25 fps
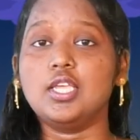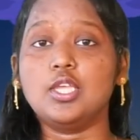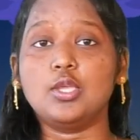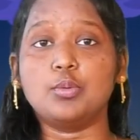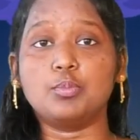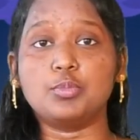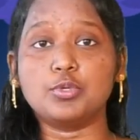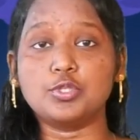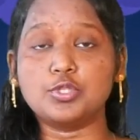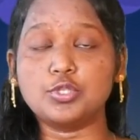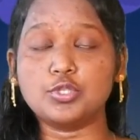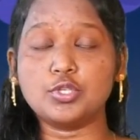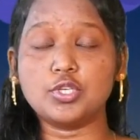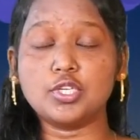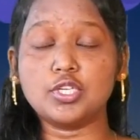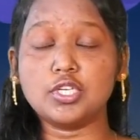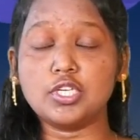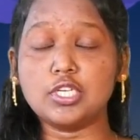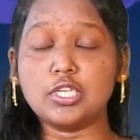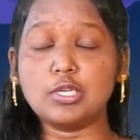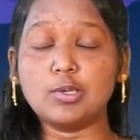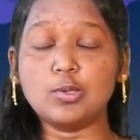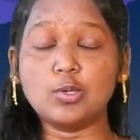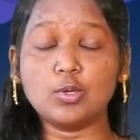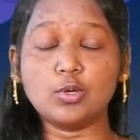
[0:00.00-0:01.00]
ఇప్పుడు
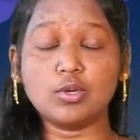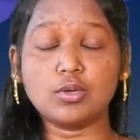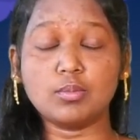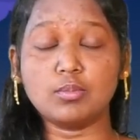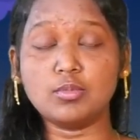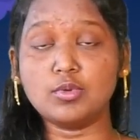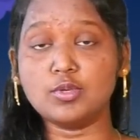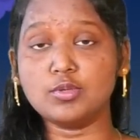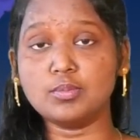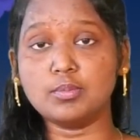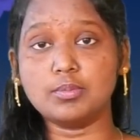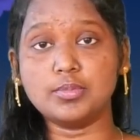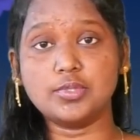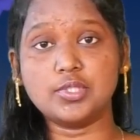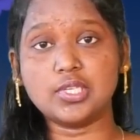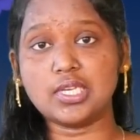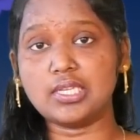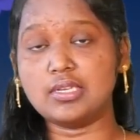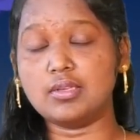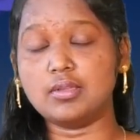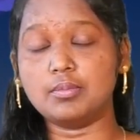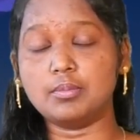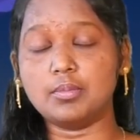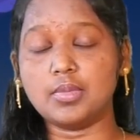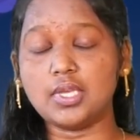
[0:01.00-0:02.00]
చూడండి లోకంలో
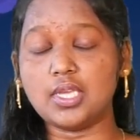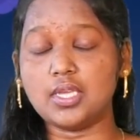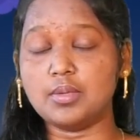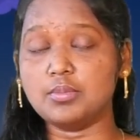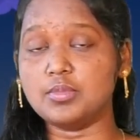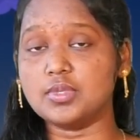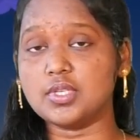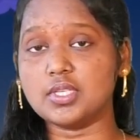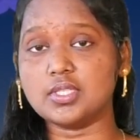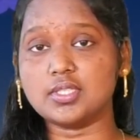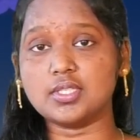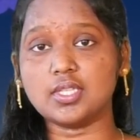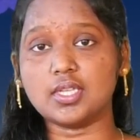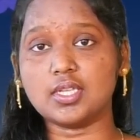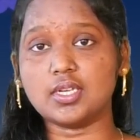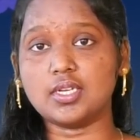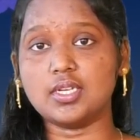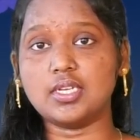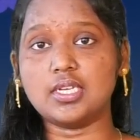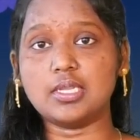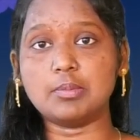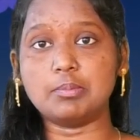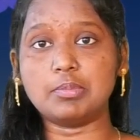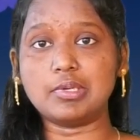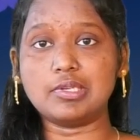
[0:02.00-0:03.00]
జనం ఏం
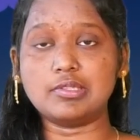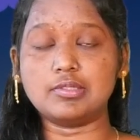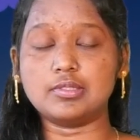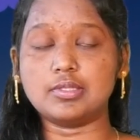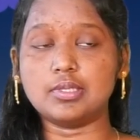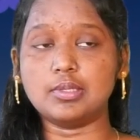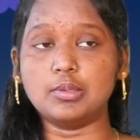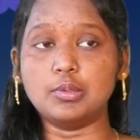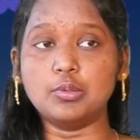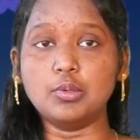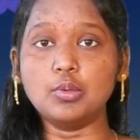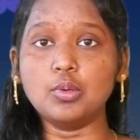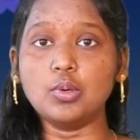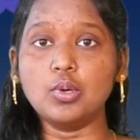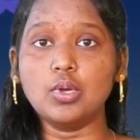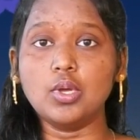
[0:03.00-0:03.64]
చేస్తారంటే ప్రజలు